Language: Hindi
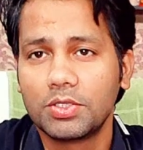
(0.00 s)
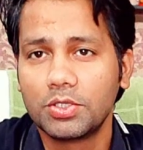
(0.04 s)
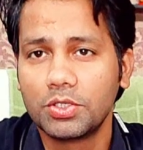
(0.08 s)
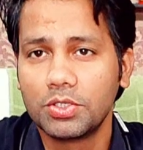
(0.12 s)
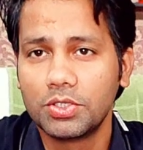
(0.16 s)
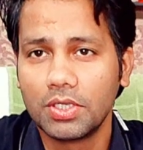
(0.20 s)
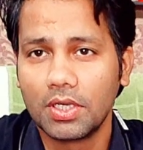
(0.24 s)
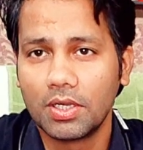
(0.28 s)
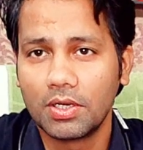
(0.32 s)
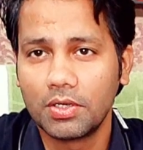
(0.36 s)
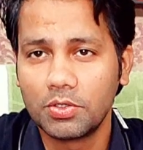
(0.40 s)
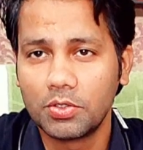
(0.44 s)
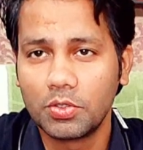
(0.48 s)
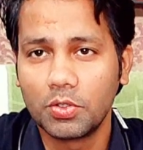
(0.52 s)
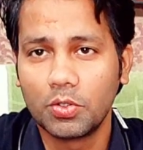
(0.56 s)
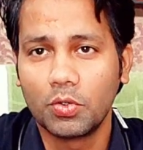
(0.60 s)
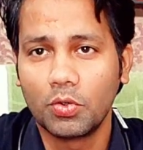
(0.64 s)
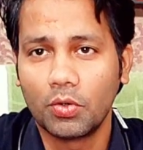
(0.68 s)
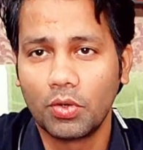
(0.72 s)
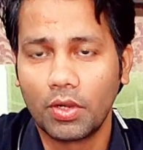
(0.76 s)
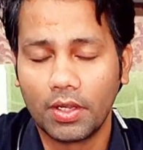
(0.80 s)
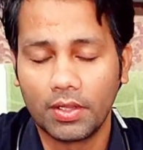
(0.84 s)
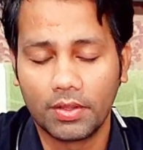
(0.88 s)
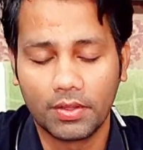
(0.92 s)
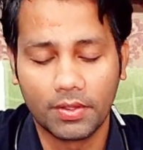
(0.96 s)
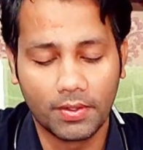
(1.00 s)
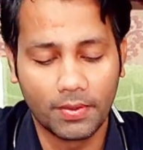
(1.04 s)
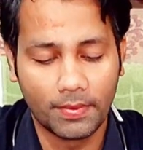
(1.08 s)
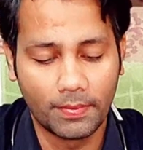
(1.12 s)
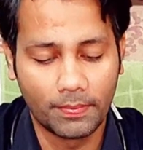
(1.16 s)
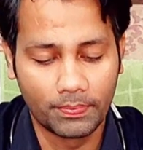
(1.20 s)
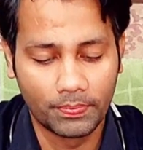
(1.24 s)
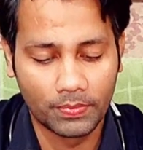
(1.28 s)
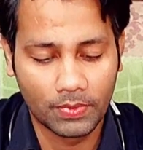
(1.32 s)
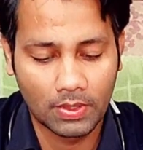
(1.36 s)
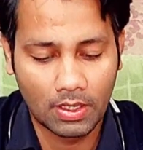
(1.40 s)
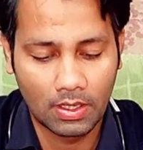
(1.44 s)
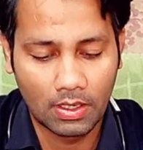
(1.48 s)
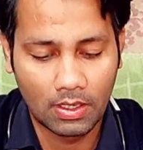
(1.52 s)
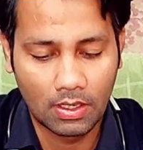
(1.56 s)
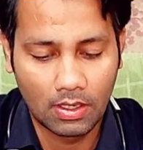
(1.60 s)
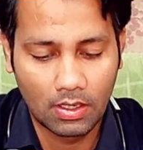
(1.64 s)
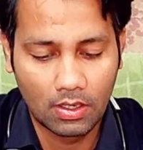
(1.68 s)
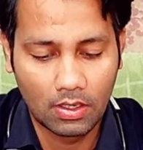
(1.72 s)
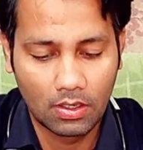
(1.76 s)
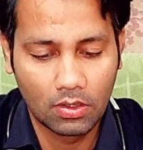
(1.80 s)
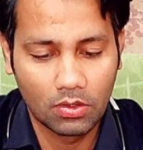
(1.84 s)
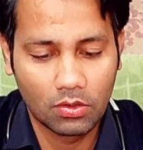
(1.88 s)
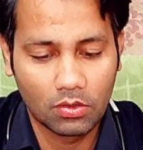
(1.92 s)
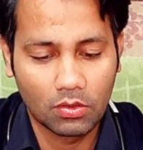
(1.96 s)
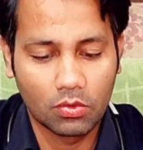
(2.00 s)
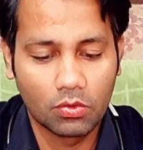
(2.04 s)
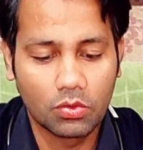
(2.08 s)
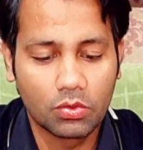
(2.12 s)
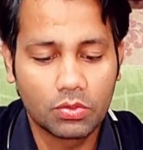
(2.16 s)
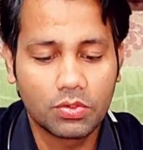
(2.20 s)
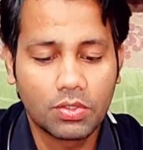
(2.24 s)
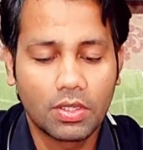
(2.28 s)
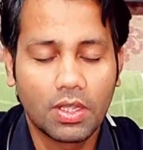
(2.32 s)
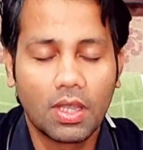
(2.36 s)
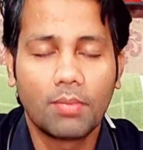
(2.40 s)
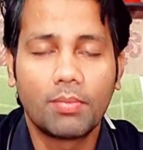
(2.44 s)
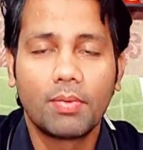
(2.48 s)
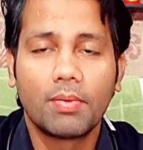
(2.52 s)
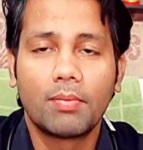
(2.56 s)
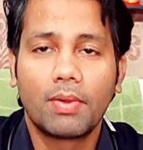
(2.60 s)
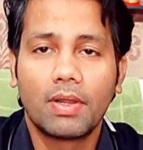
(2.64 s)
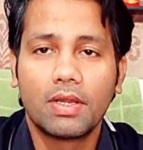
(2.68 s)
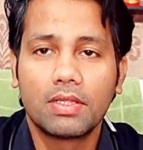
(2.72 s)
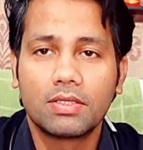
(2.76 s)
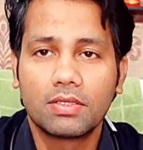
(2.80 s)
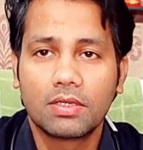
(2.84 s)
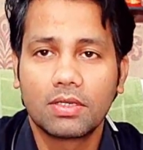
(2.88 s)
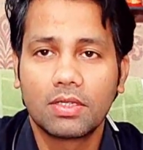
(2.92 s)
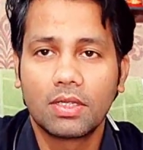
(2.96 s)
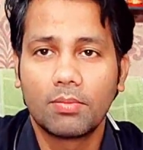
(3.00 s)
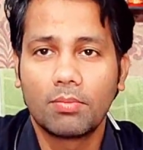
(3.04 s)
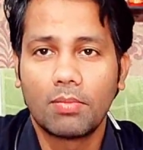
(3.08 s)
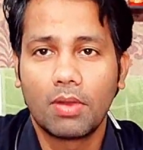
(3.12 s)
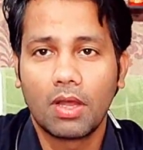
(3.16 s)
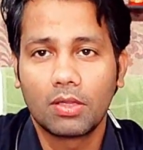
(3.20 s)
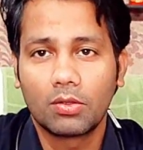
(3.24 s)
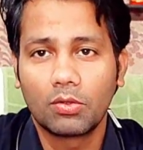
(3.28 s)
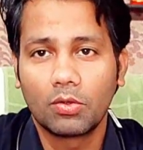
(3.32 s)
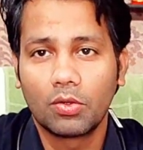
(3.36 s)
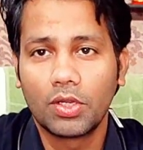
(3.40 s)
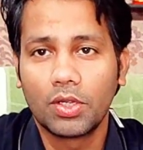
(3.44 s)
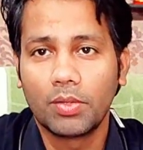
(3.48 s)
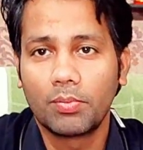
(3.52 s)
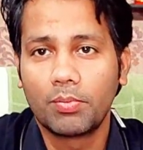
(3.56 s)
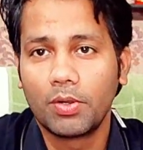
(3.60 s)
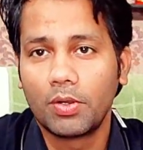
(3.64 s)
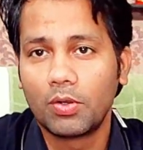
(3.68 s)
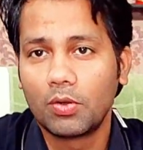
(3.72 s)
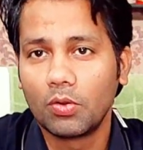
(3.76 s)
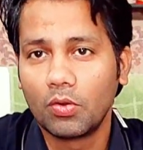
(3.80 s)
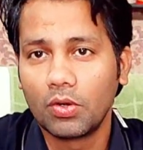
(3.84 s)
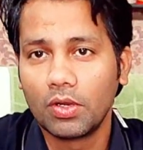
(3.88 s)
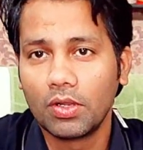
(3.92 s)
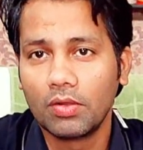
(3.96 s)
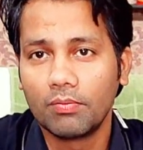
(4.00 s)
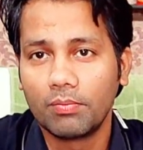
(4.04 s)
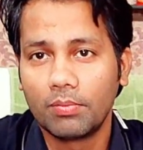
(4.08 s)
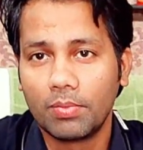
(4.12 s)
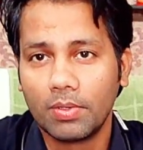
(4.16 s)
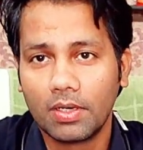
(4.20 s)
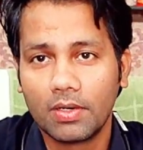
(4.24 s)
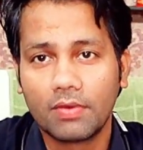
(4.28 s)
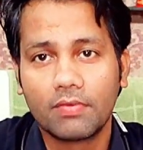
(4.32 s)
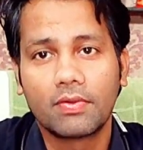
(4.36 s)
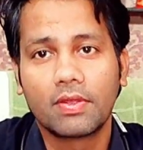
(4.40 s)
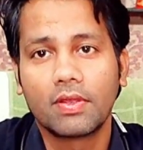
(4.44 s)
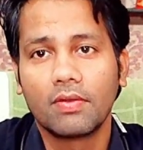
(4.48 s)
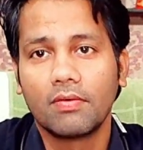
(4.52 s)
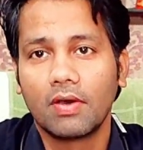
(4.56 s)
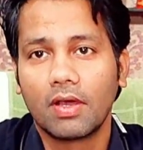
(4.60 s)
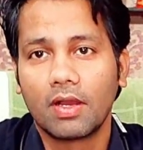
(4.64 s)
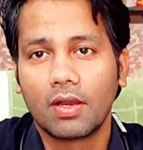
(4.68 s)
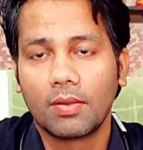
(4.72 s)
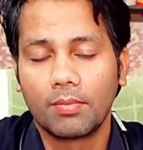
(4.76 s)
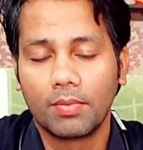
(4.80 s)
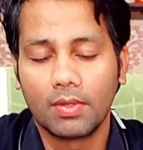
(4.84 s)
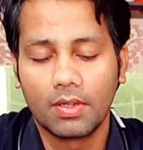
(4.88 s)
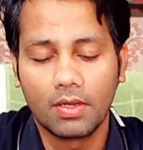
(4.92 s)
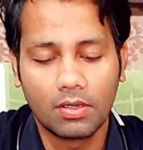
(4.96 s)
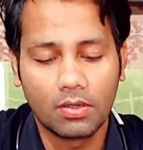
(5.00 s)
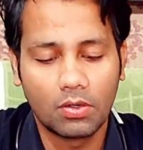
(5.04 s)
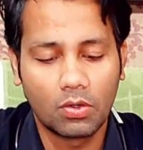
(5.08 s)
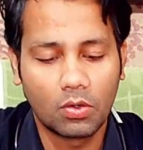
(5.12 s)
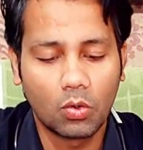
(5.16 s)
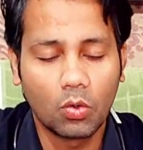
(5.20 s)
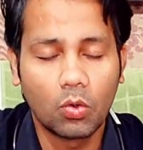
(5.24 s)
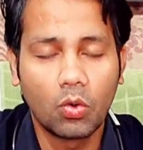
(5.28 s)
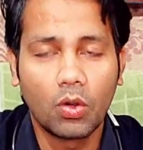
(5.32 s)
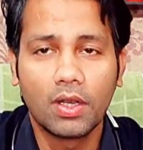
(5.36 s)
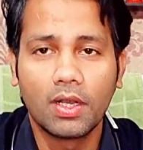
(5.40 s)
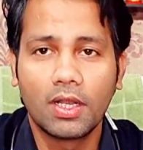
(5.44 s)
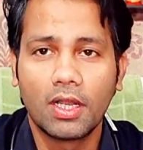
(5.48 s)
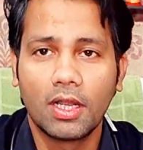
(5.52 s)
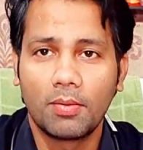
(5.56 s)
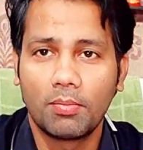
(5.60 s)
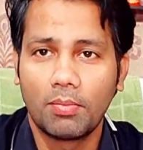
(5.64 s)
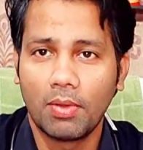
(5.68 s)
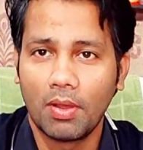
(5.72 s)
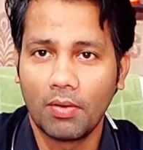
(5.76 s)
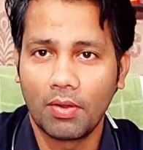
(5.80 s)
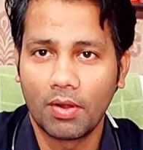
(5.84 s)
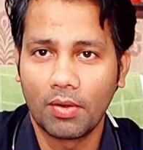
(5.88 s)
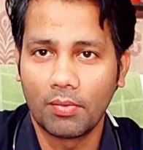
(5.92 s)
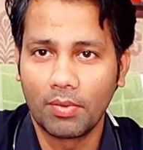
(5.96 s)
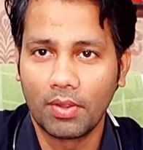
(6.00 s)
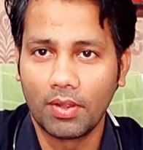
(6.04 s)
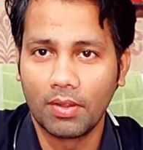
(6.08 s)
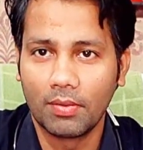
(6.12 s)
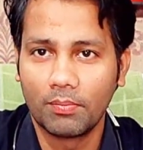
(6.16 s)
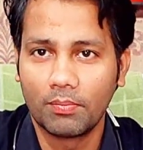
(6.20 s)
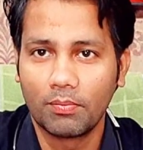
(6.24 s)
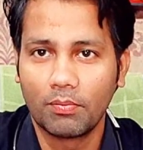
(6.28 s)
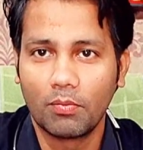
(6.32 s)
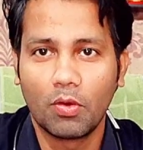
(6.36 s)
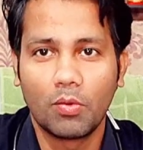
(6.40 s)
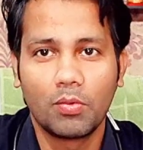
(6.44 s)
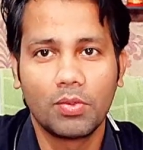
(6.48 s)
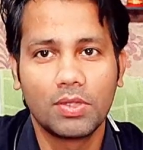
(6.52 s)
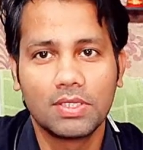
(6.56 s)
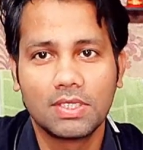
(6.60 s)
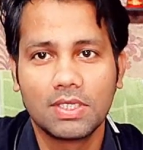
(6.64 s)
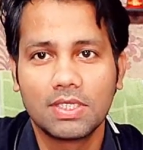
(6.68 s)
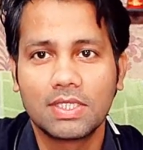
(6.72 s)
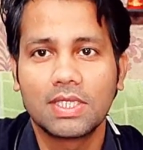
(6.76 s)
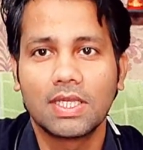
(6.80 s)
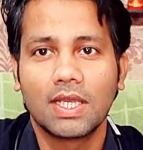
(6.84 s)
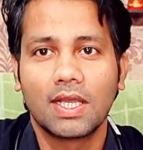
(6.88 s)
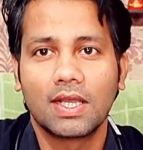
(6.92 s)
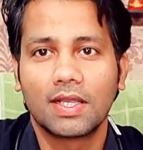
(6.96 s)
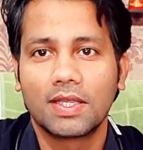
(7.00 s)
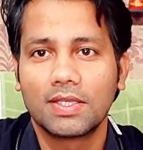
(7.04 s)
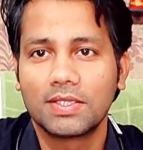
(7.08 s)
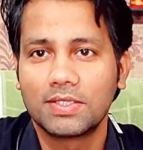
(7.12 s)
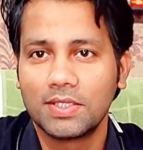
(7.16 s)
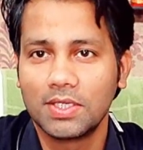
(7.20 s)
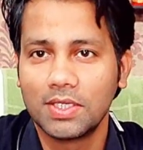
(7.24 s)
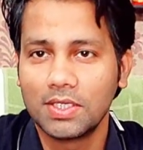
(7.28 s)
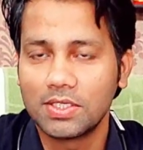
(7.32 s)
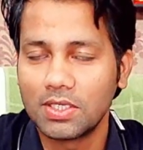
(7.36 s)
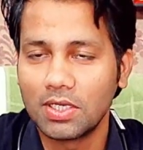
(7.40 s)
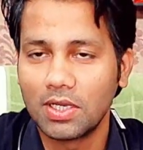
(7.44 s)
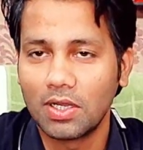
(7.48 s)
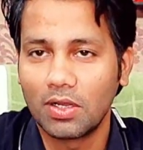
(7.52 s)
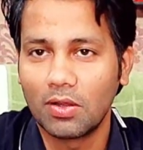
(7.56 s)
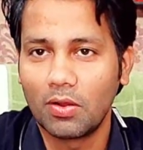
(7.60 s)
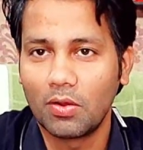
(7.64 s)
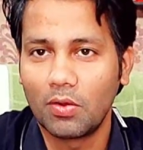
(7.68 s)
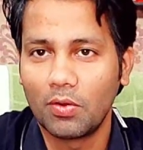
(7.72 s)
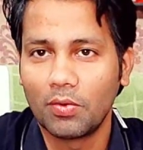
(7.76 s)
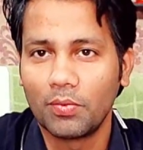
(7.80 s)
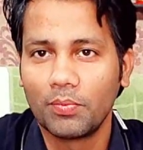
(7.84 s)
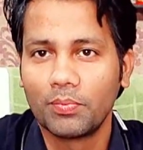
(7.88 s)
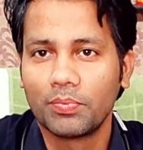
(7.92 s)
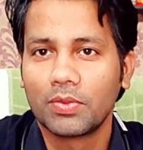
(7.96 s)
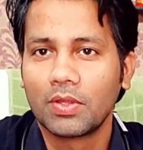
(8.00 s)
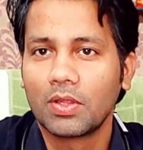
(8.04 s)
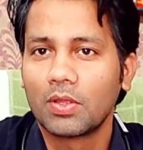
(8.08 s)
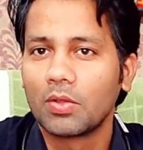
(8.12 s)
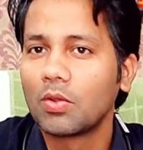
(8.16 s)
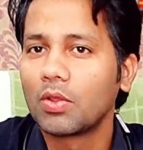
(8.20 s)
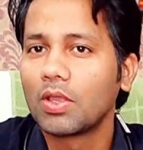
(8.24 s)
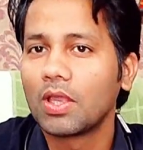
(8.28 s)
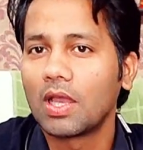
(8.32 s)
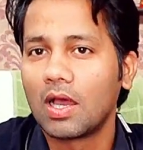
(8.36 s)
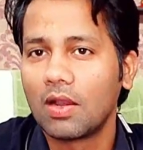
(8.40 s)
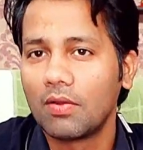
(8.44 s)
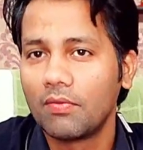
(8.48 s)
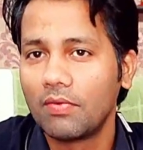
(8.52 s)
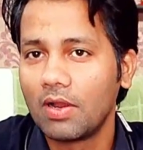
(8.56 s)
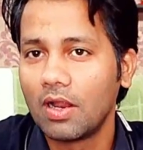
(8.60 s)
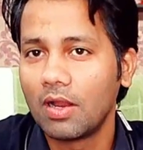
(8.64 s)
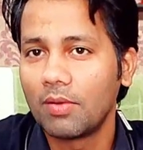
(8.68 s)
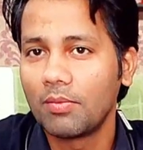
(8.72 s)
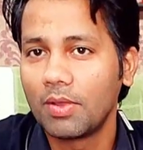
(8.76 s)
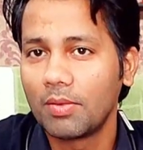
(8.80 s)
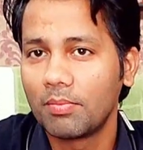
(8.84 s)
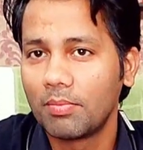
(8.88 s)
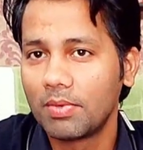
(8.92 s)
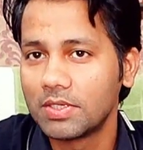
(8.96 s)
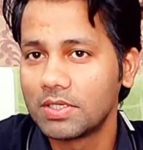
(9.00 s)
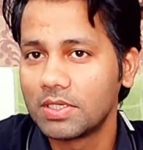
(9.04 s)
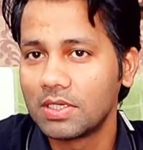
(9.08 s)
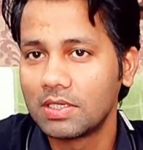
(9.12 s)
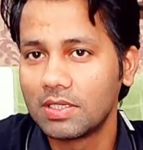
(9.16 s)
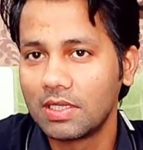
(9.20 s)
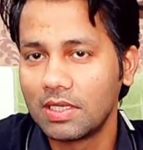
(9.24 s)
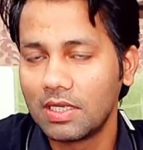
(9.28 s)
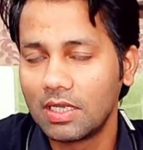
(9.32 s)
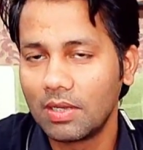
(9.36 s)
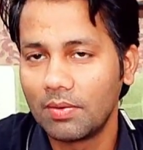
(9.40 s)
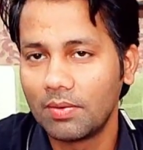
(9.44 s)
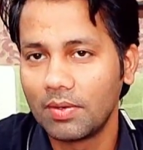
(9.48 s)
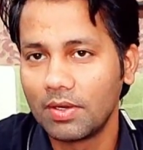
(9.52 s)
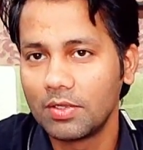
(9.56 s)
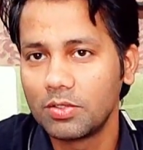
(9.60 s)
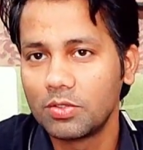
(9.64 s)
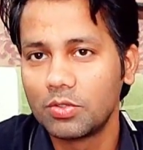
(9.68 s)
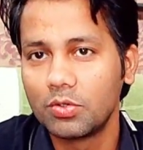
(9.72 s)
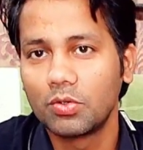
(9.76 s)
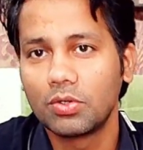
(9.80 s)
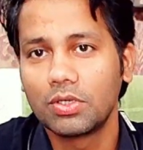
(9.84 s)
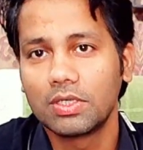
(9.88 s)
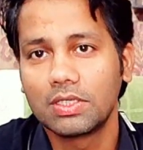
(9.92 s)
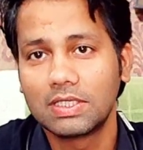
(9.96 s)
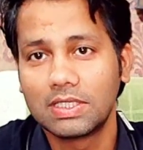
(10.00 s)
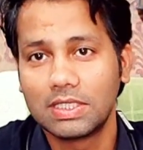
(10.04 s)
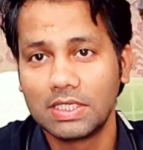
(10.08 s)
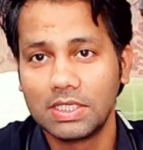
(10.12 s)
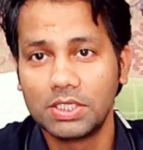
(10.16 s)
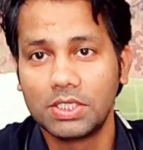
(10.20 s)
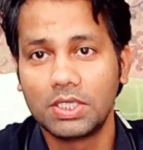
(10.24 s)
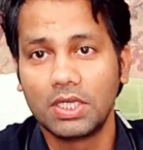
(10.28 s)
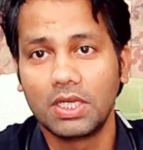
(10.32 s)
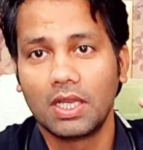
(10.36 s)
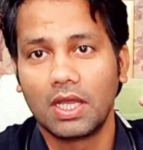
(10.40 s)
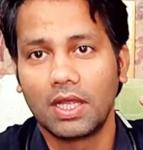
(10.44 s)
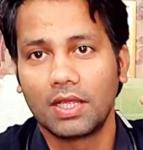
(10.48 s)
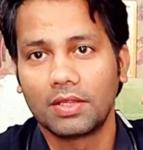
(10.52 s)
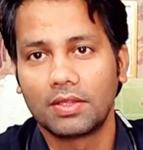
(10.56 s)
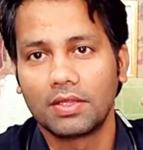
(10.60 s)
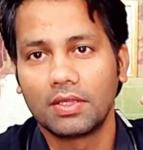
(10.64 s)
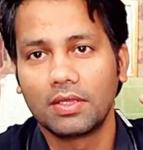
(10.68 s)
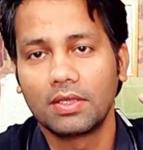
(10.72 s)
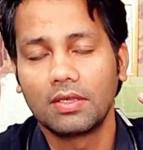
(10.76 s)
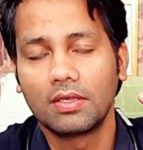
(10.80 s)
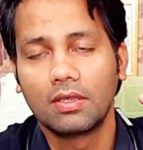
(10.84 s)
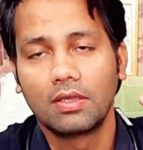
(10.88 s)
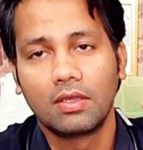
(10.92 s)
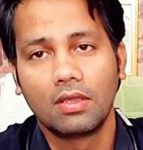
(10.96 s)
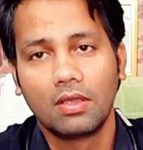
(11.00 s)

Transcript: चीज़ें आनी शुरू हो गई थी तो दोस्तों यहाँ पे मेडिसिन की बात हो रही है पेट्रोरियम पर्व के बारे में 200 पावर में वो भी जिसके आगे सी एच लगाओ क्योंकि हाल फिलहाल में एक पेशेंट देखा मैंने जो शीशे लाए थे